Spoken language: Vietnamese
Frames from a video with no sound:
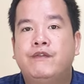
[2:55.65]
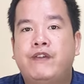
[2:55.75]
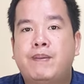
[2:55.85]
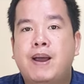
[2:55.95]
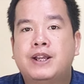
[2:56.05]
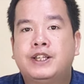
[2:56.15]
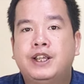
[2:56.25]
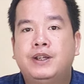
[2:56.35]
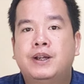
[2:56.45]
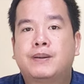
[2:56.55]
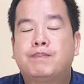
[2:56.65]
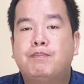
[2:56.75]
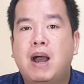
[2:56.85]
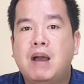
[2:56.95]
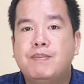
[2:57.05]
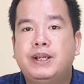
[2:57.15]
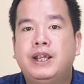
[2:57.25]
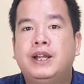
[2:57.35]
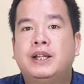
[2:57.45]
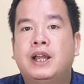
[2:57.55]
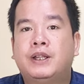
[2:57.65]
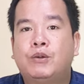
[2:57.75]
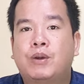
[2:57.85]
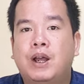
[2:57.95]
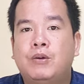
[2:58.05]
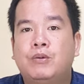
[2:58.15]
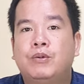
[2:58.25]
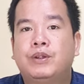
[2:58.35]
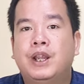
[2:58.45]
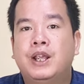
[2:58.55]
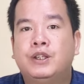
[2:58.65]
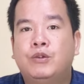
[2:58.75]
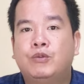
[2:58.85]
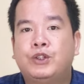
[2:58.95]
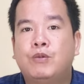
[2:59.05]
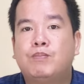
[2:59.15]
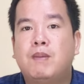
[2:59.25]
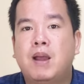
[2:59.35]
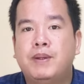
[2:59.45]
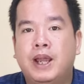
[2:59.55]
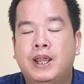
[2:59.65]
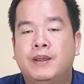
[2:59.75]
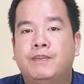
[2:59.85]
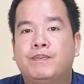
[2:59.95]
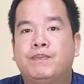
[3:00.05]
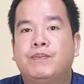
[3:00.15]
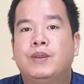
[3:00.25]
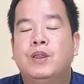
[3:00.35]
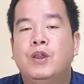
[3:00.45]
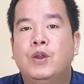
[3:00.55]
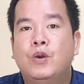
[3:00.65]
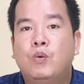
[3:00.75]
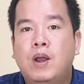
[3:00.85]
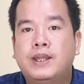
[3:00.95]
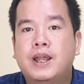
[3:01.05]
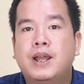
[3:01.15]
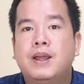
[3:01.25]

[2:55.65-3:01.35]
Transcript: và bạn sẽ nhận được 30GB data tốc độ cao để sử dụng trong 30 ngày. Ngoài ra,